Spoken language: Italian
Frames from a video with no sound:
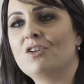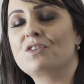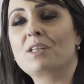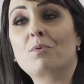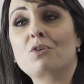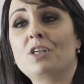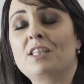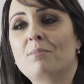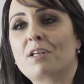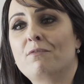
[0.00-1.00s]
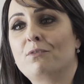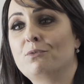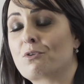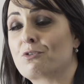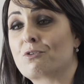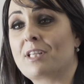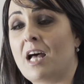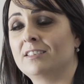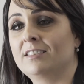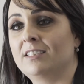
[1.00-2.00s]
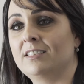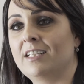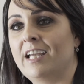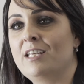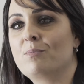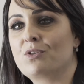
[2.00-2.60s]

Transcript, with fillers: I nostri progetti per il futuro sono tanti e li